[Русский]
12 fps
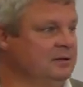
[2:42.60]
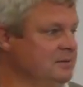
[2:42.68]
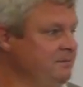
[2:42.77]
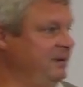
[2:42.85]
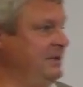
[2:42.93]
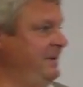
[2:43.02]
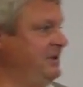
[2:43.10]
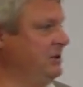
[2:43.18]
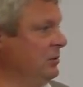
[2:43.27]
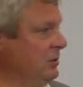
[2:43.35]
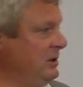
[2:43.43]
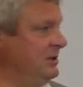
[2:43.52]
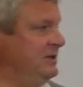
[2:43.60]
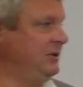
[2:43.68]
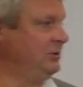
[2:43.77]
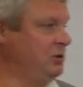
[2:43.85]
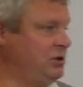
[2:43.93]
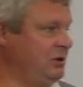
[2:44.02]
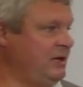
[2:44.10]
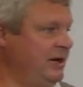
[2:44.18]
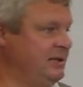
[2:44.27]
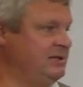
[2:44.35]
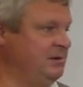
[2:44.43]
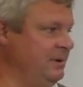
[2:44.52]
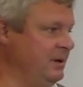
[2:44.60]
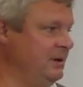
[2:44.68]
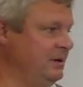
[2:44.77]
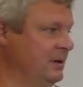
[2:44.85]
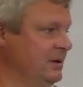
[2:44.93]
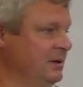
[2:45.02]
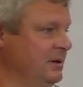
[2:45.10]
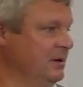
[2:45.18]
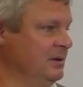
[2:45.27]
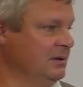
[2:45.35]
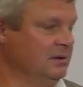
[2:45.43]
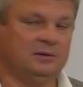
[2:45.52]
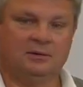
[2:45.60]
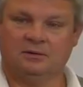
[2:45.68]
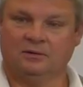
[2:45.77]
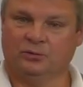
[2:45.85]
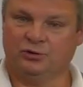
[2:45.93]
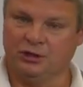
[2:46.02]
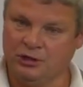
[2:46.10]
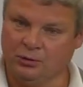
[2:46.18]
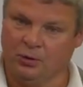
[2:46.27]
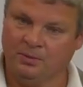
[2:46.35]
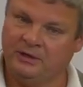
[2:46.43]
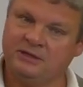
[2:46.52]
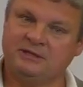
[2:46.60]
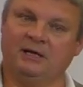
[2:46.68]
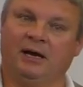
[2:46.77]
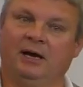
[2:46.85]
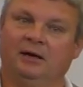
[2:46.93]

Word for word: Поднимите руки те, кто считает себя учеником Христа.